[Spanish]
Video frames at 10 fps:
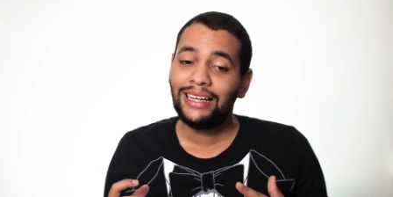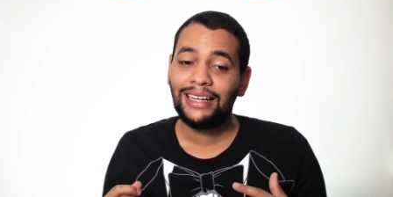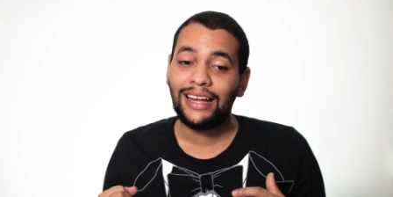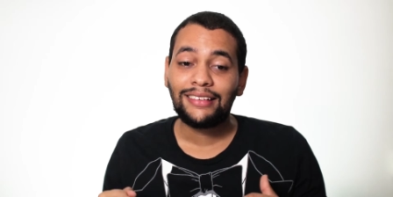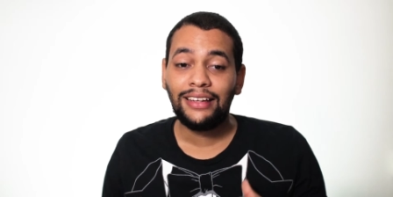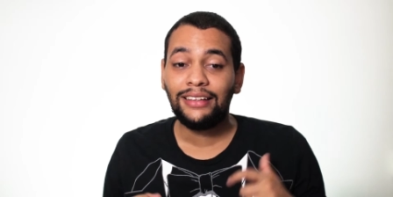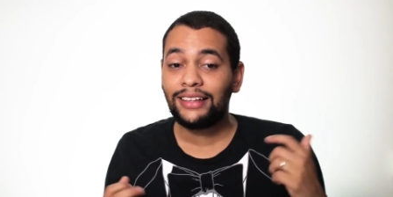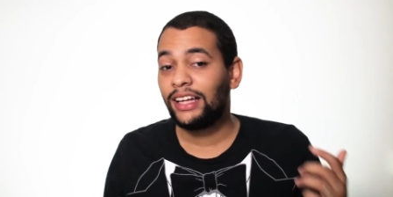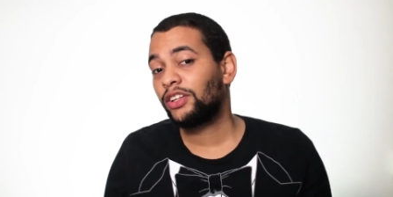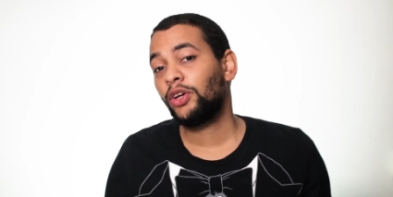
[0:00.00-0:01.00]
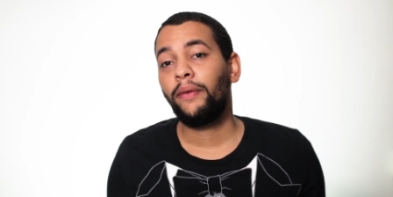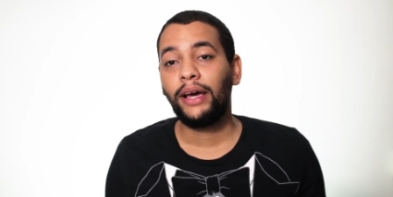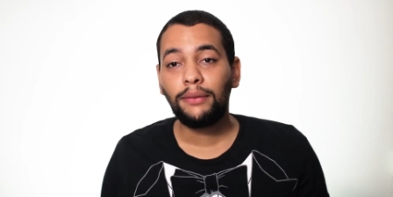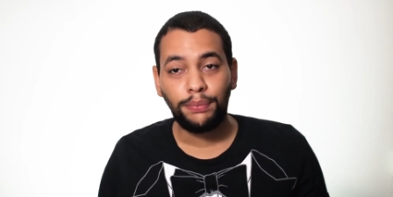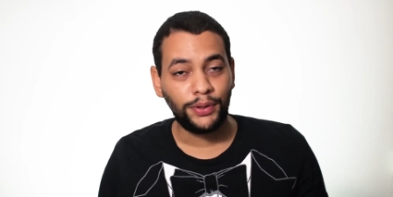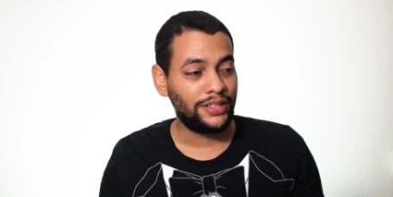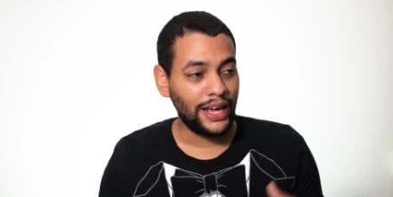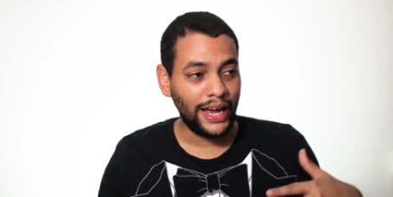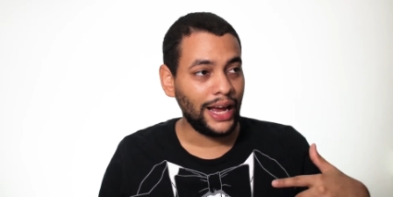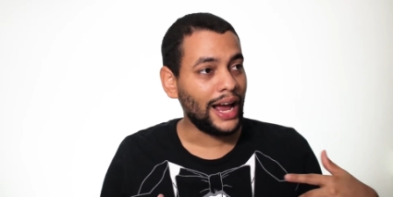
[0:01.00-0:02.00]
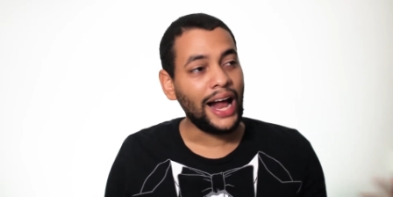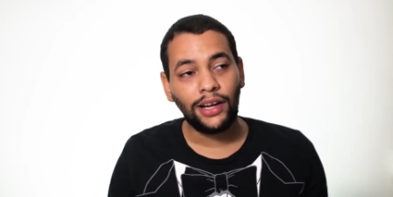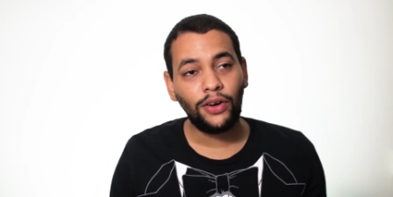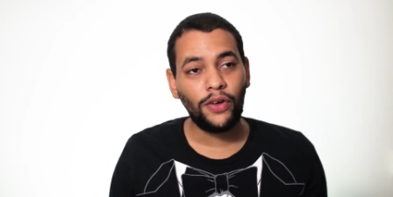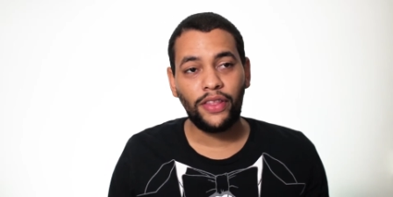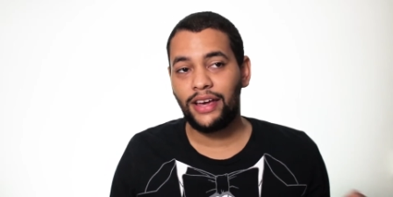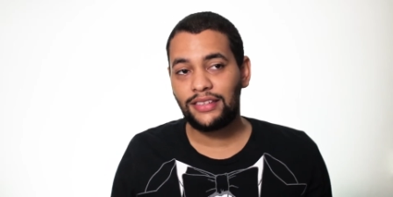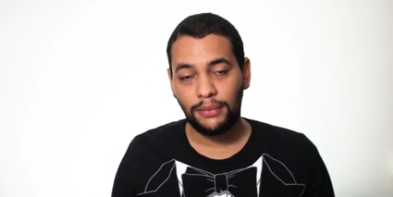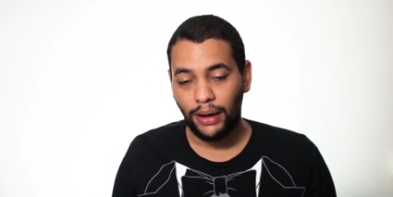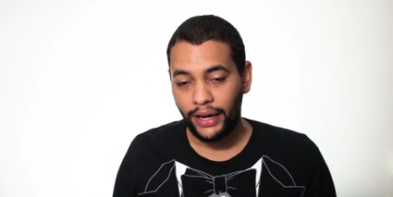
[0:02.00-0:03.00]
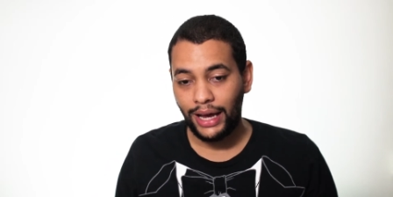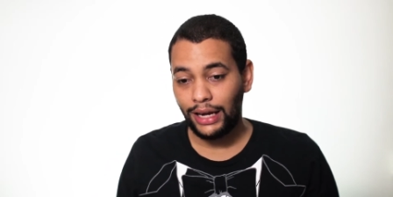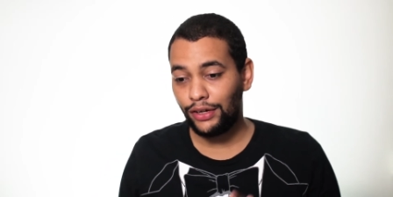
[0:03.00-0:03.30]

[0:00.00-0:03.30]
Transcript: las intento ver por si hay algo de esa magia.